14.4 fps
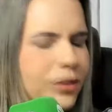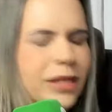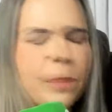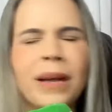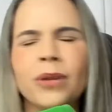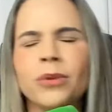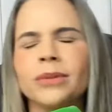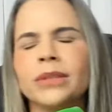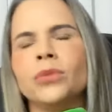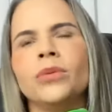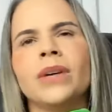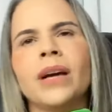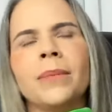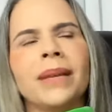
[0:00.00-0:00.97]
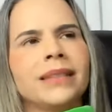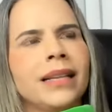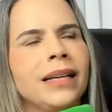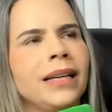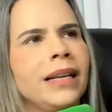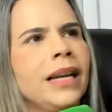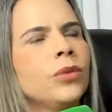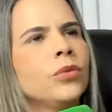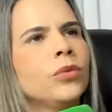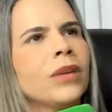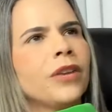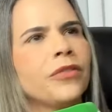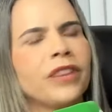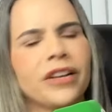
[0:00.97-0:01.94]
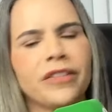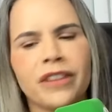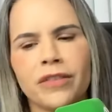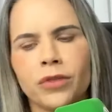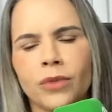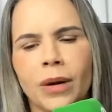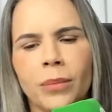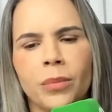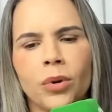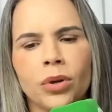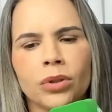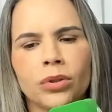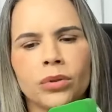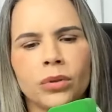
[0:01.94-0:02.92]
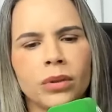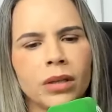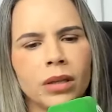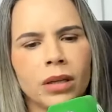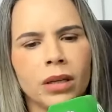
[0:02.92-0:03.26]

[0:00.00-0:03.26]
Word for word: Você pergunta: eu nunca matei ninguém, eu nunca fui a favor do aborto,